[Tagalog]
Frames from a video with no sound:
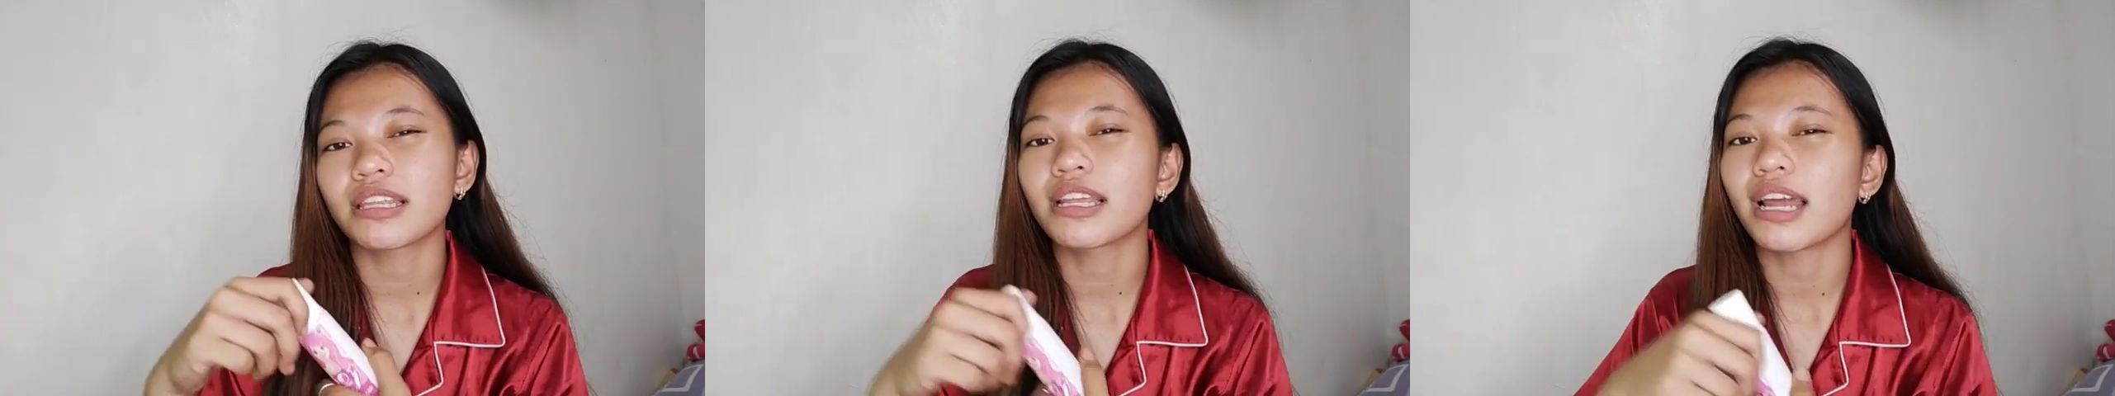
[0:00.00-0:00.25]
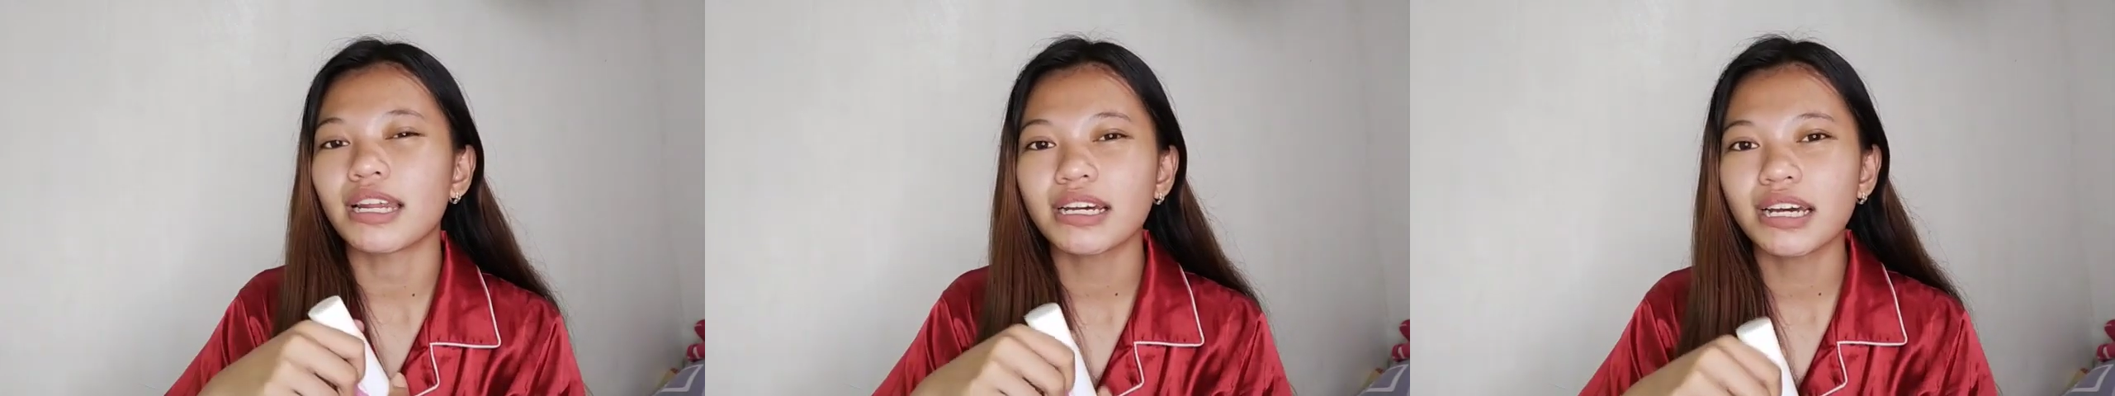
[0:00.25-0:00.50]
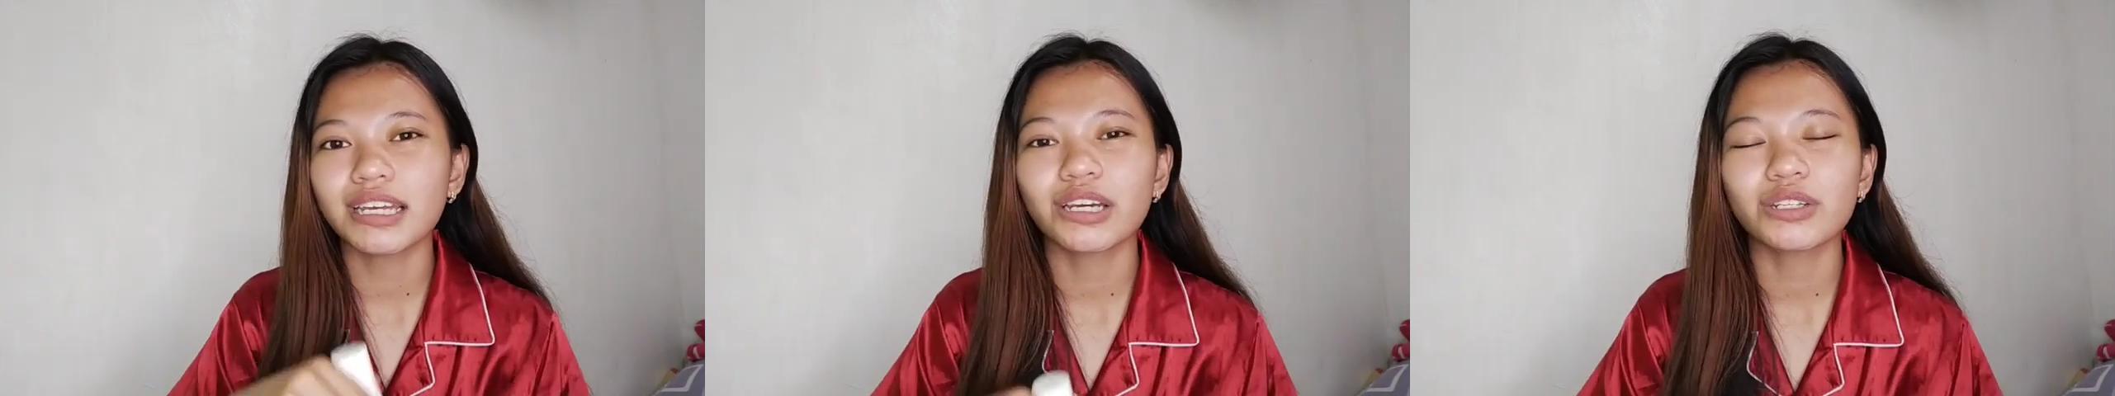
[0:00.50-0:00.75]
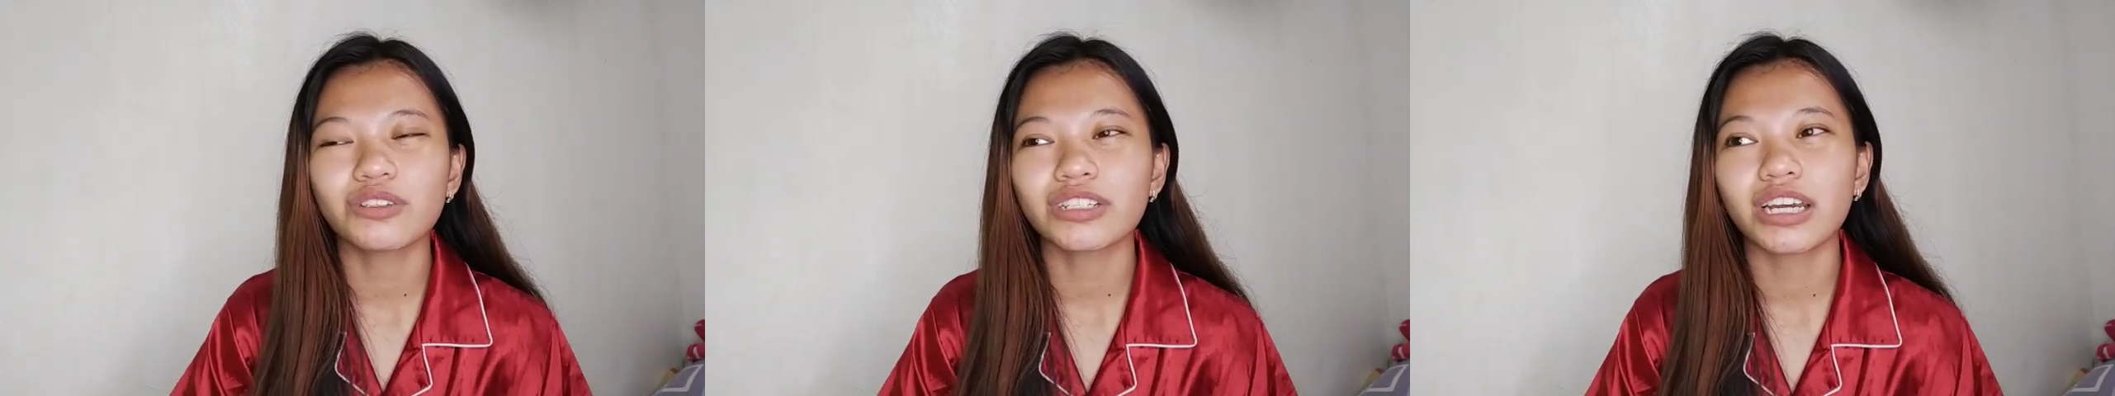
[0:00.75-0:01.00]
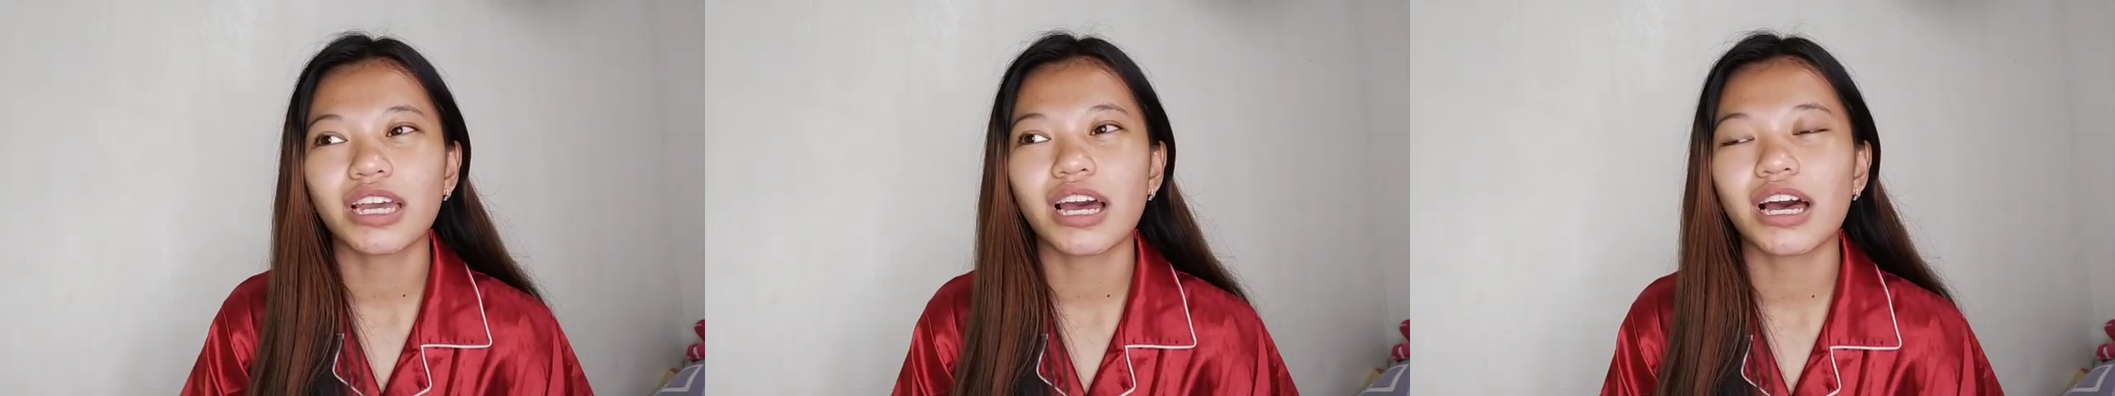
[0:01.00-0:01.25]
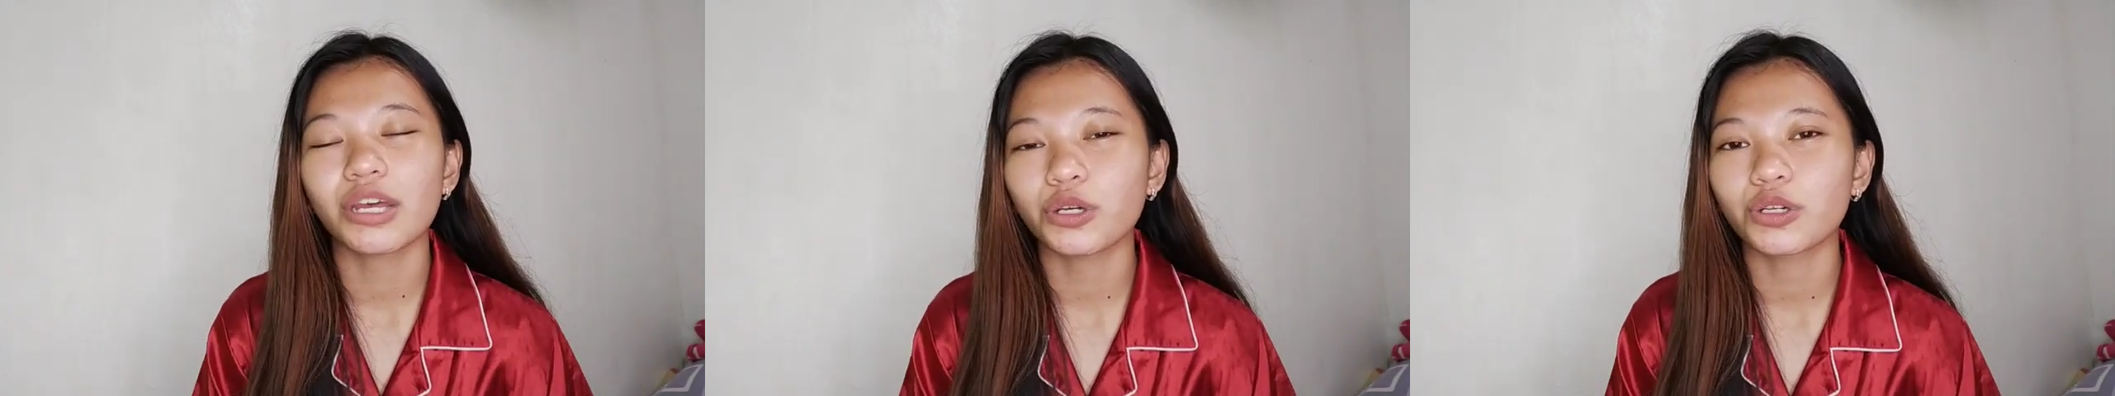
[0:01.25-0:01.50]
na nilalagay ganun
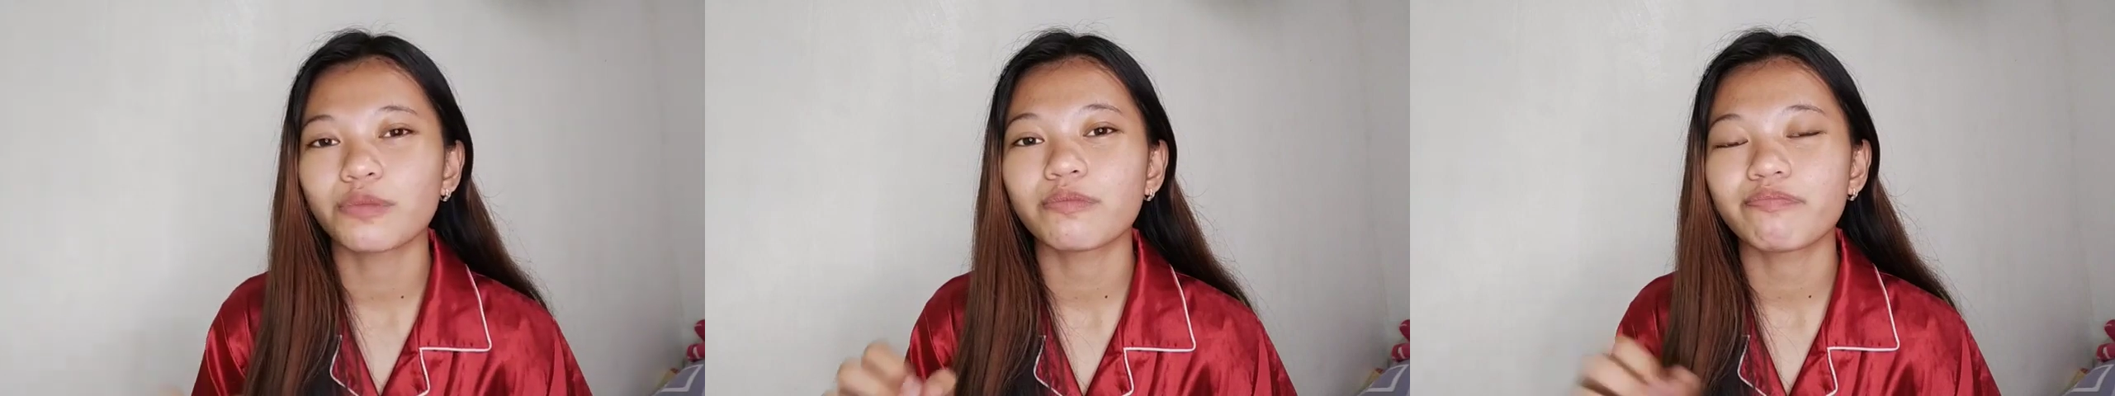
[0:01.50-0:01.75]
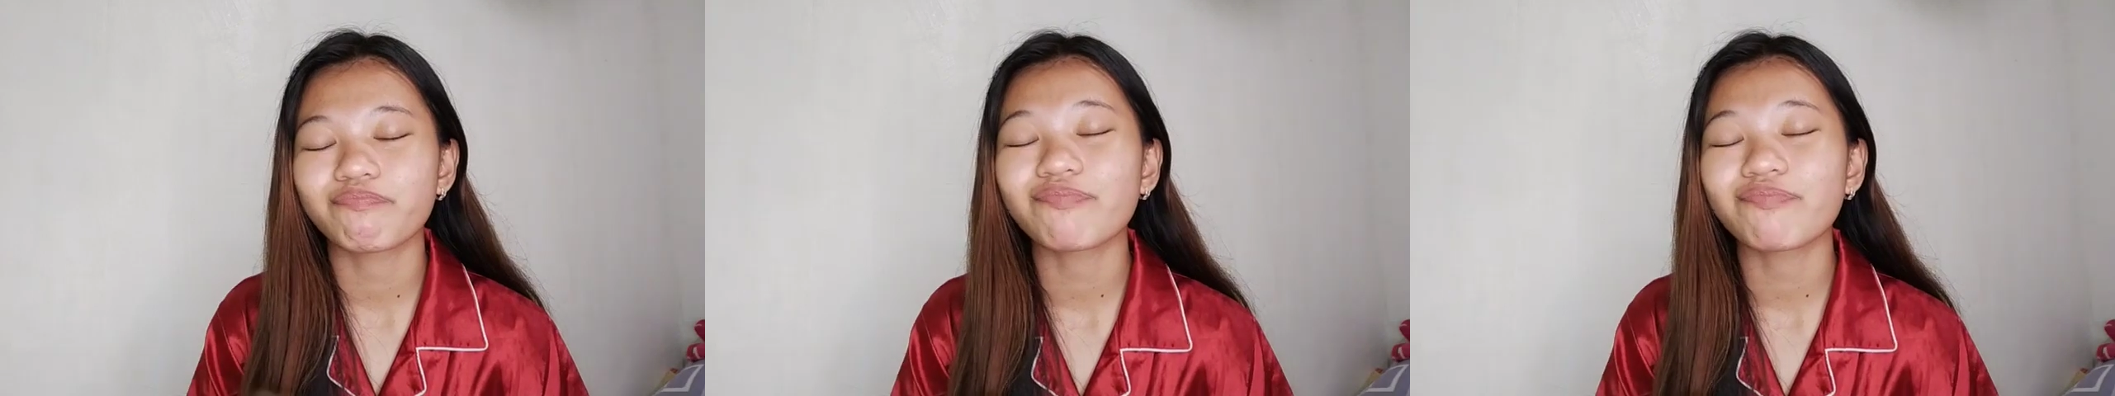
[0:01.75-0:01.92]
kaya ayun